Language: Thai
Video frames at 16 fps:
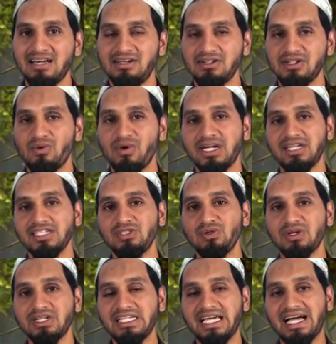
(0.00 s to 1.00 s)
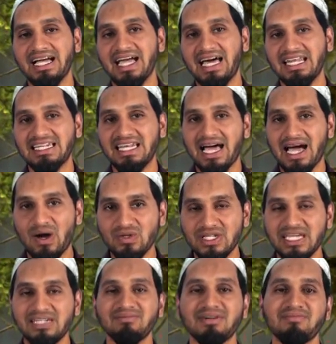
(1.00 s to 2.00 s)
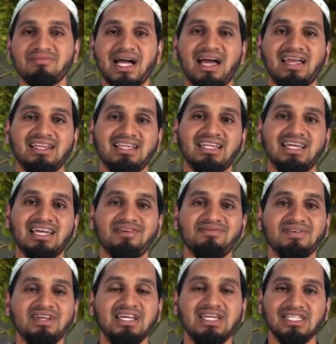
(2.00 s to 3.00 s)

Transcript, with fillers: หรือว่าในช่วงที่อากาศหนาวเย็นมากๆเนี่ยนะครับ